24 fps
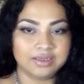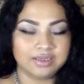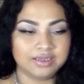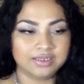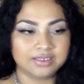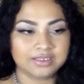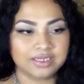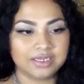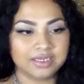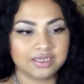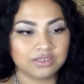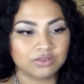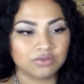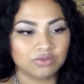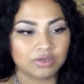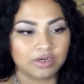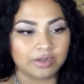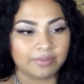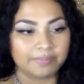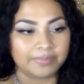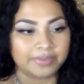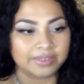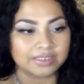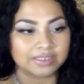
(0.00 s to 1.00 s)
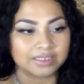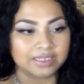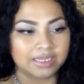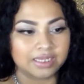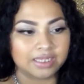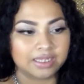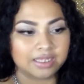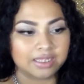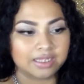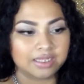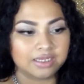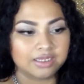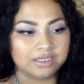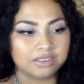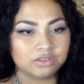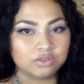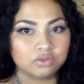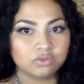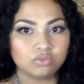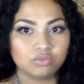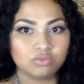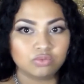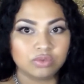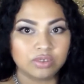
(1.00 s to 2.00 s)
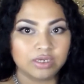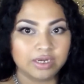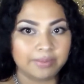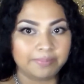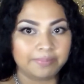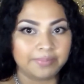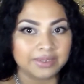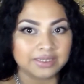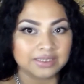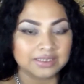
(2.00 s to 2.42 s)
Es que es una pasada, es una